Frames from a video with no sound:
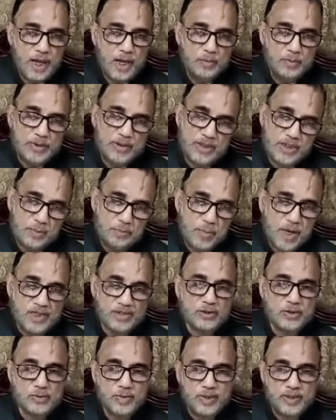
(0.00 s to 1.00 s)
এবং সেটা
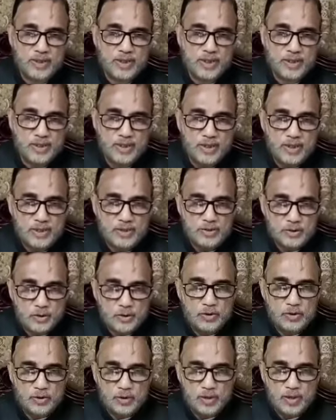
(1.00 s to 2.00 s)
বাস্তবায়নের
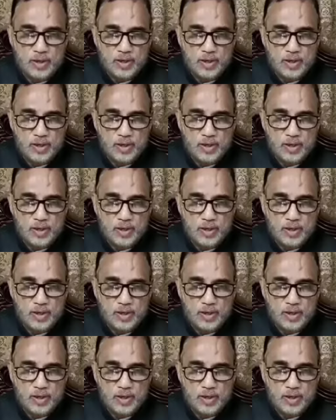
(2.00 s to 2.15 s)
জন্য